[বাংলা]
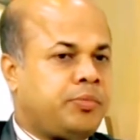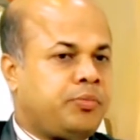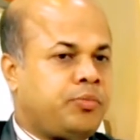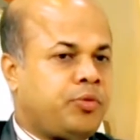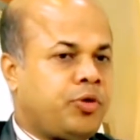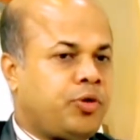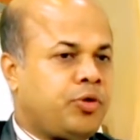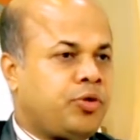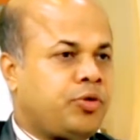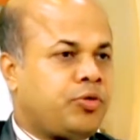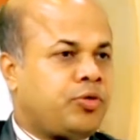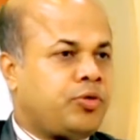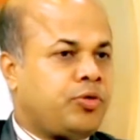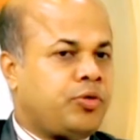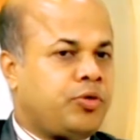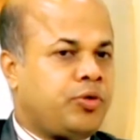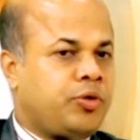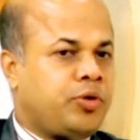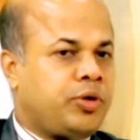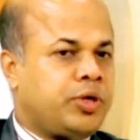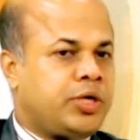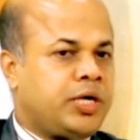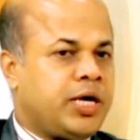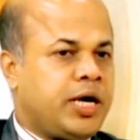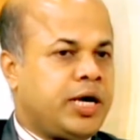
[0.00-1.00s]
বড় কোনো
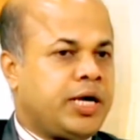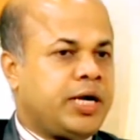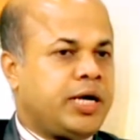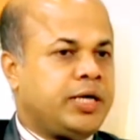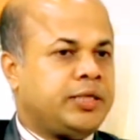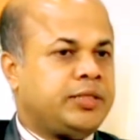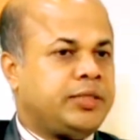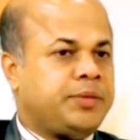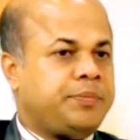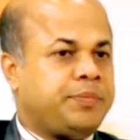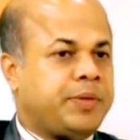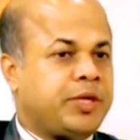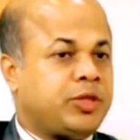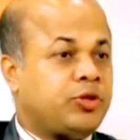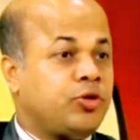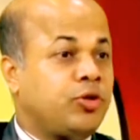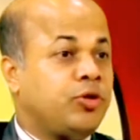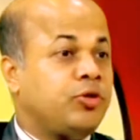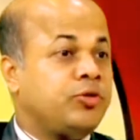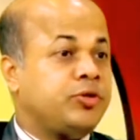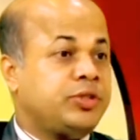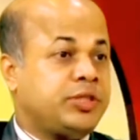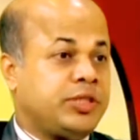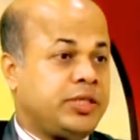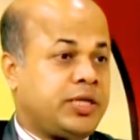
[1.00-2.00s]
ইয়া না যে
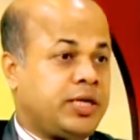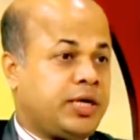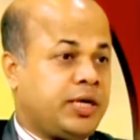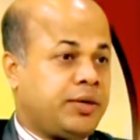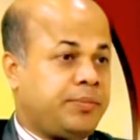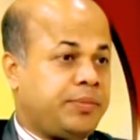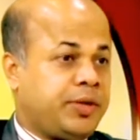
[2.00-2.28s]
প্যাথোলজি না